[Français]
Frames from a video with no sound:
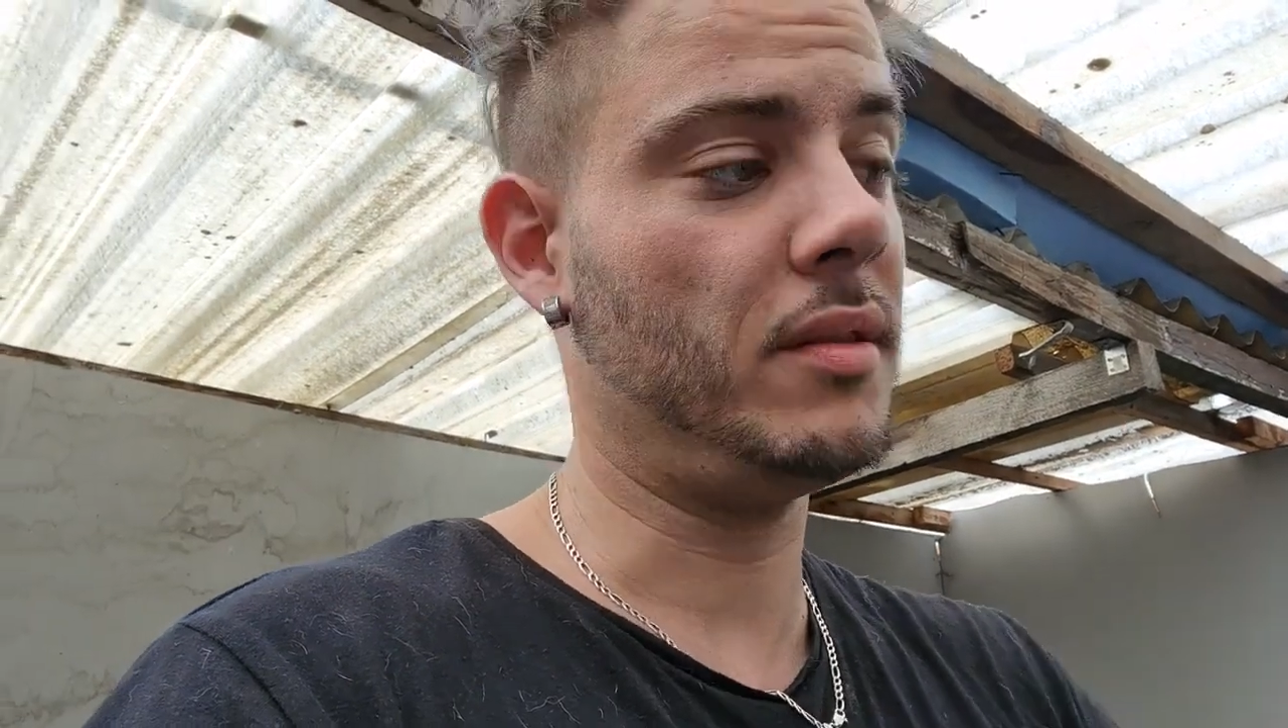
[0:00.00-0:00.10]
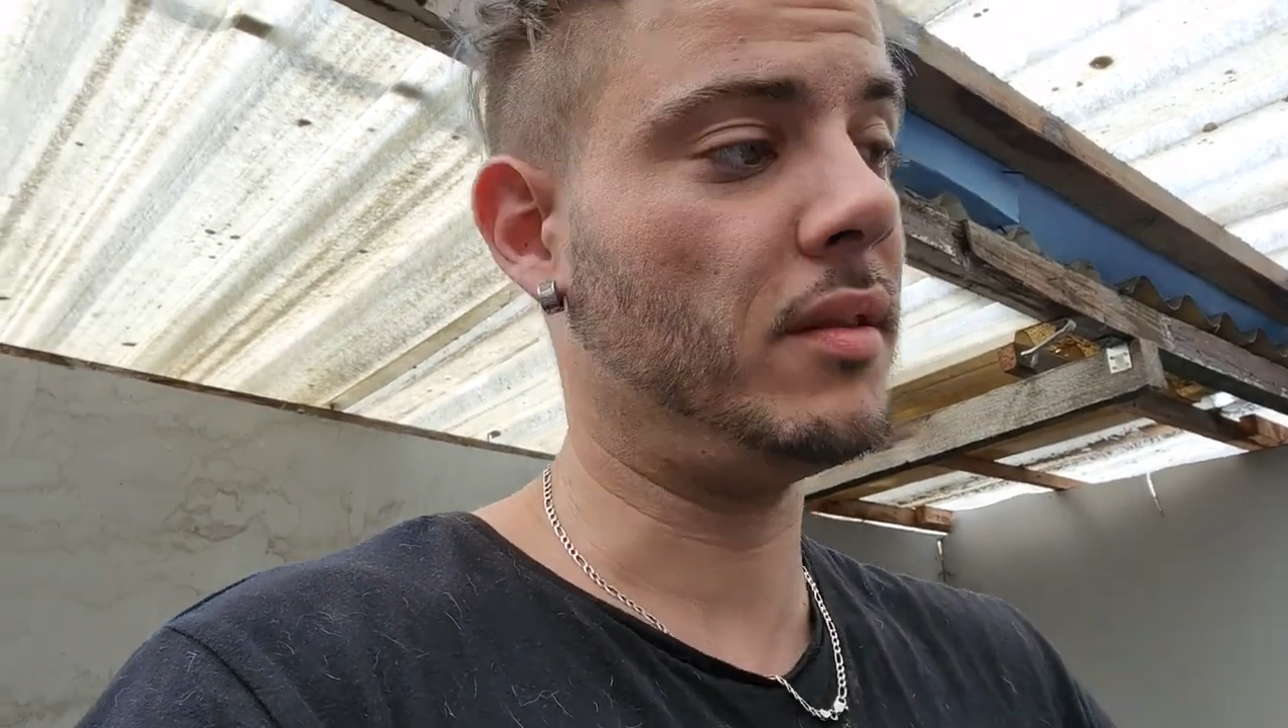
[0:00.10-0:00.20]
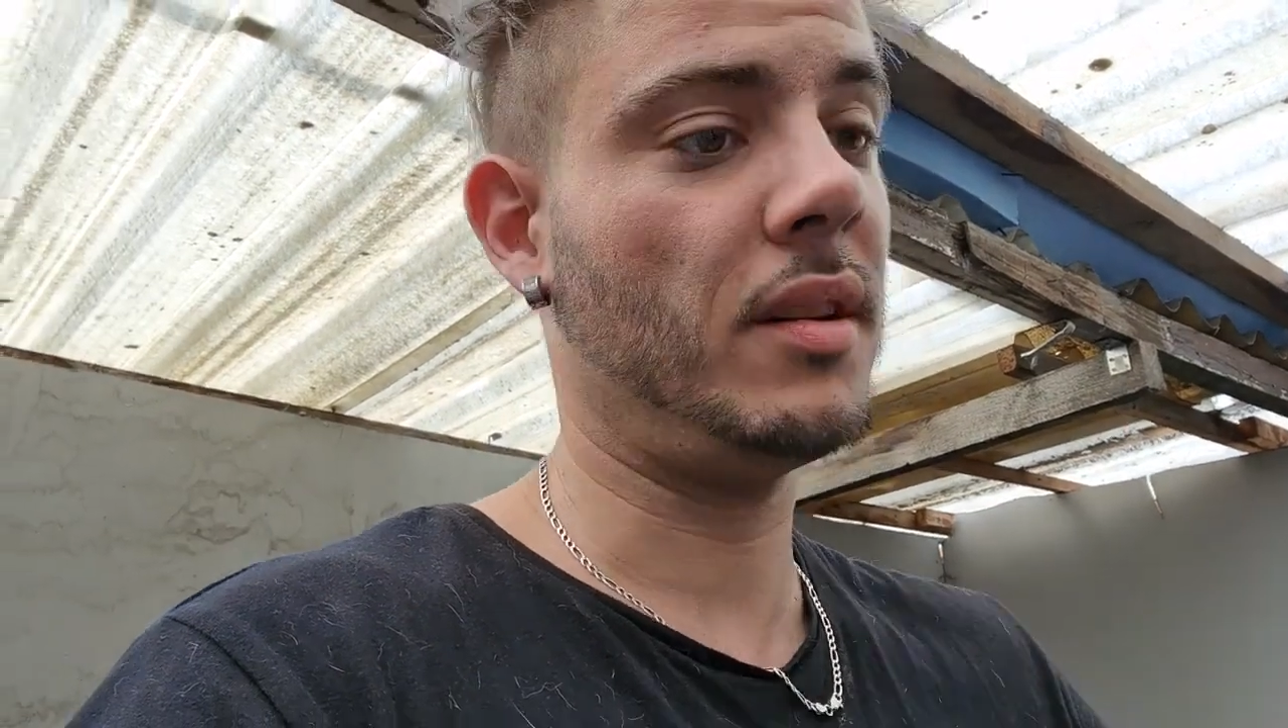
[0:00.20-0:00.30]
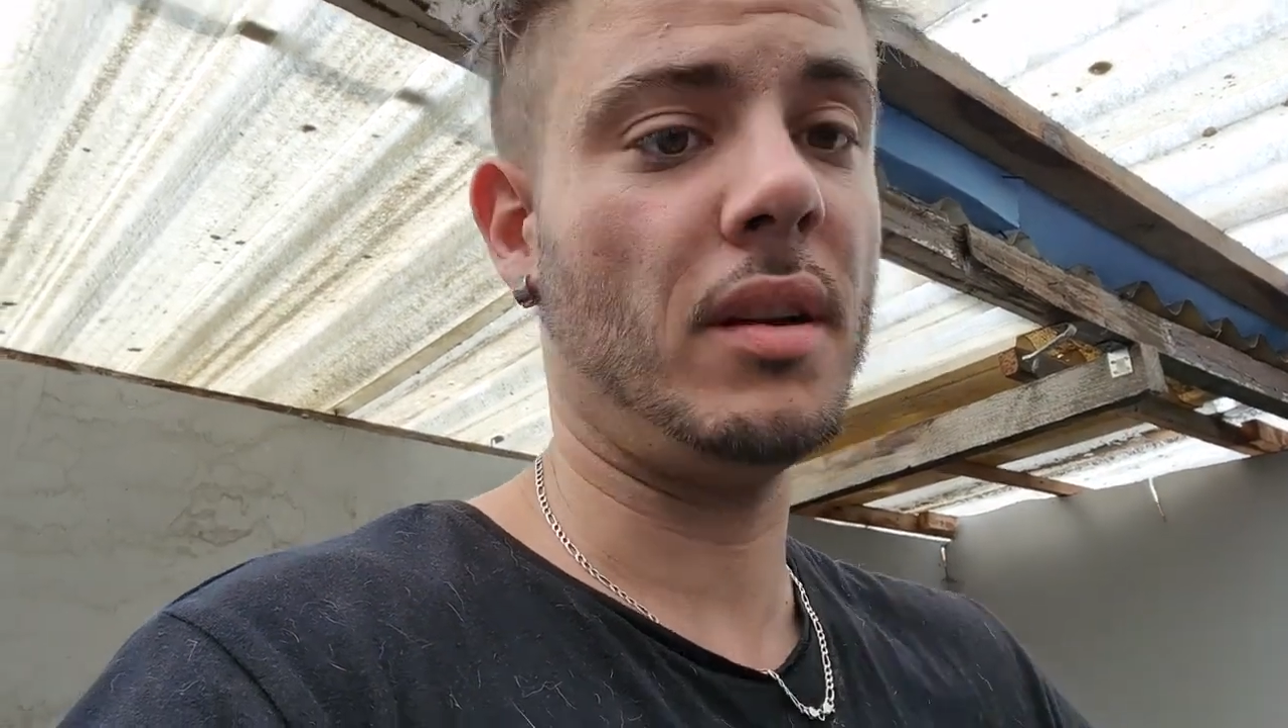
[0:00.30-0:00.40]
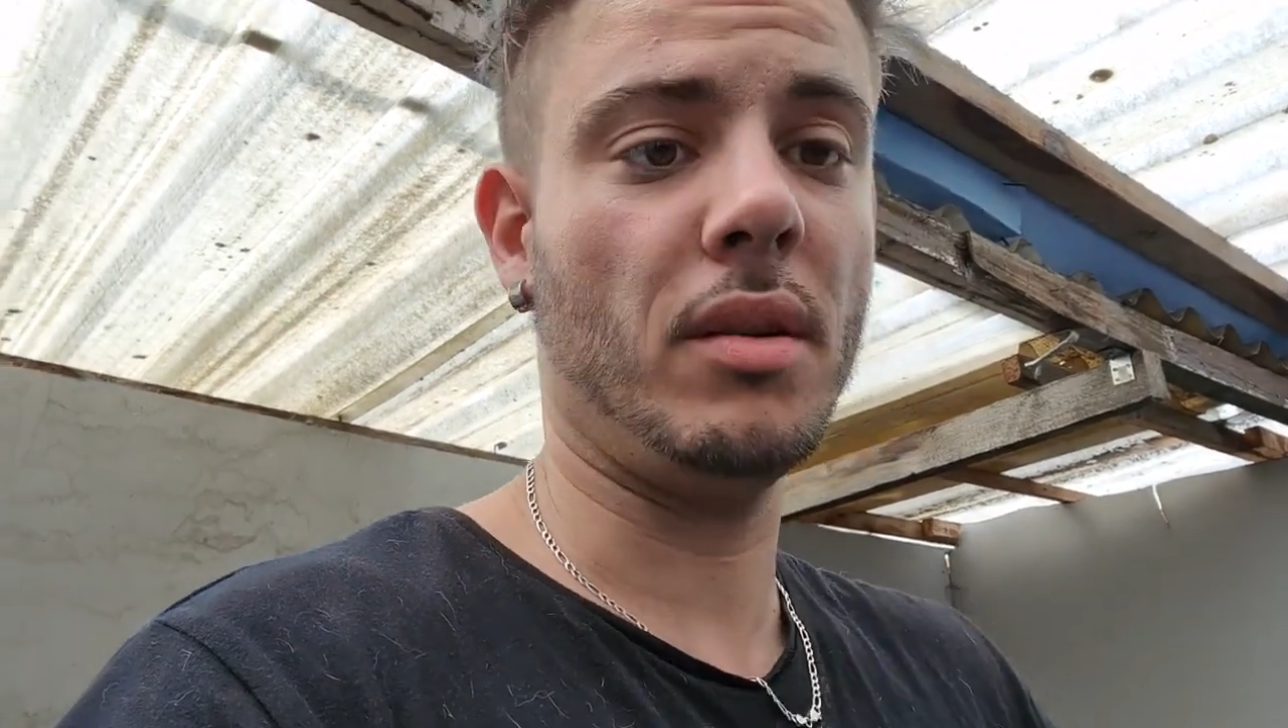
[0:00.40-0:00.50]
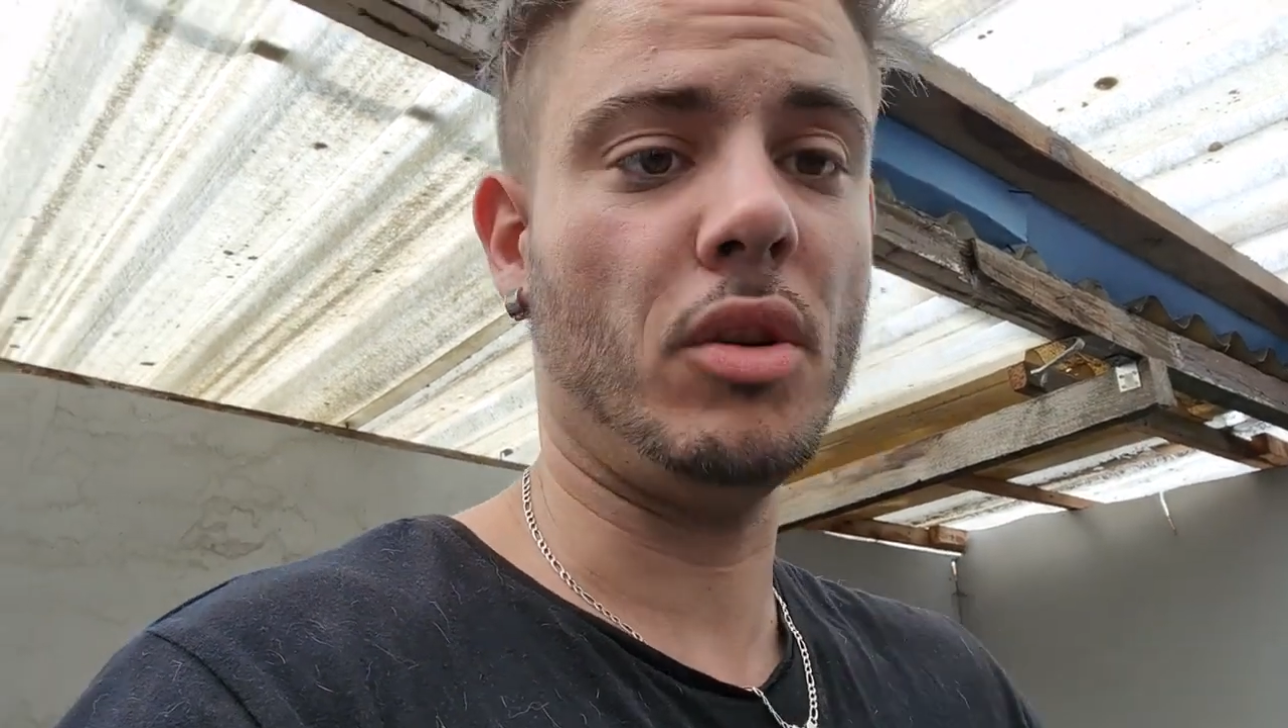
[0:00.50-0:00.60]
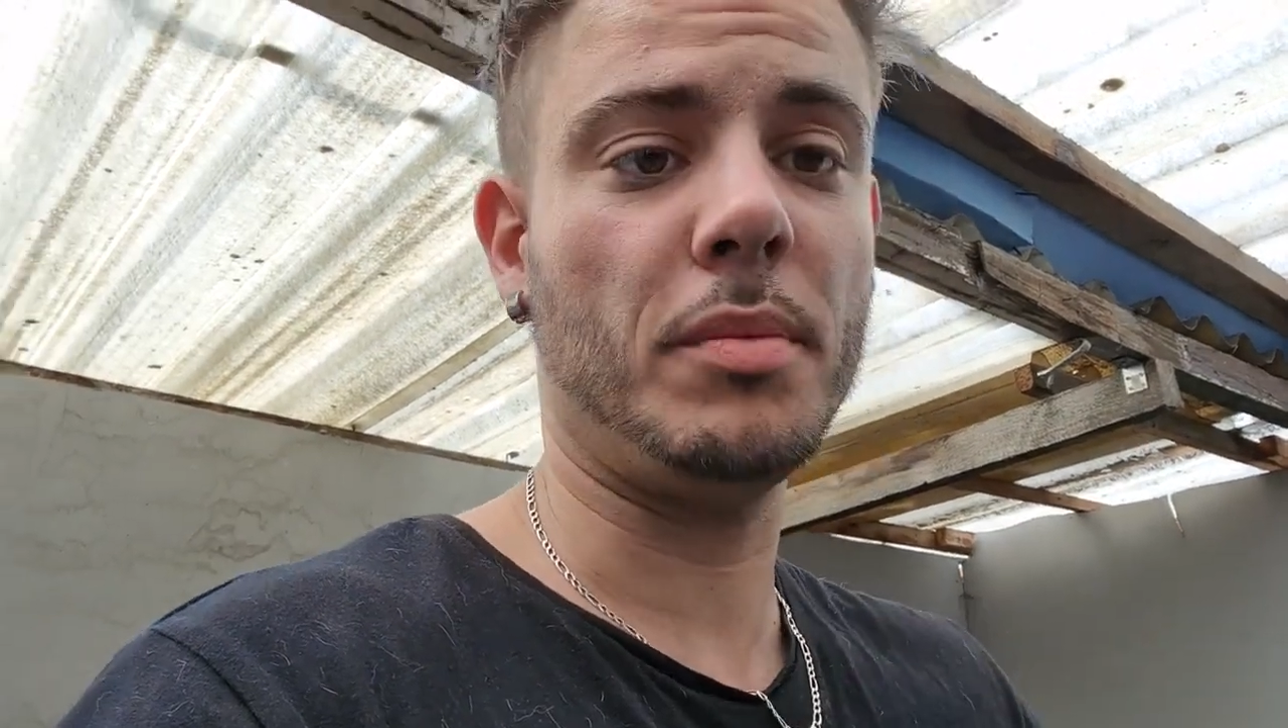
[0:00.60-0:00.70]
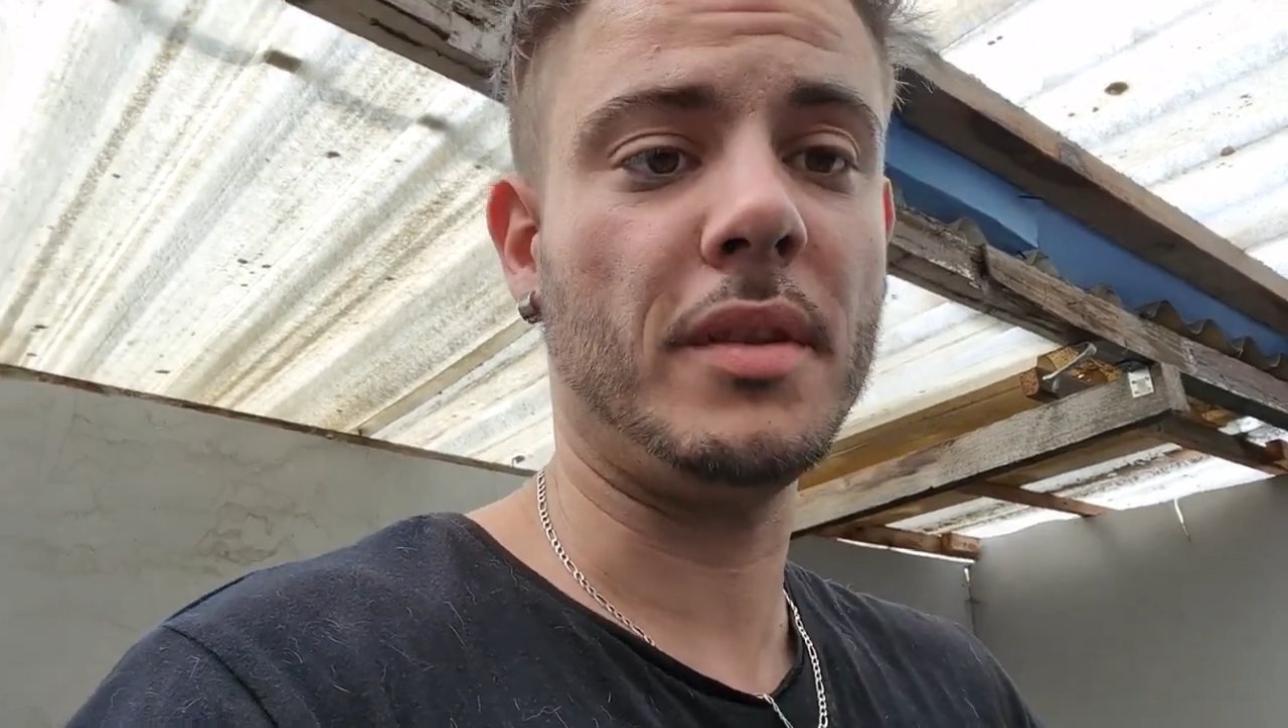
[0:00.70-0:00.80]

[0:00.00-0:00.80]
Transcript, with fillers: C'était le,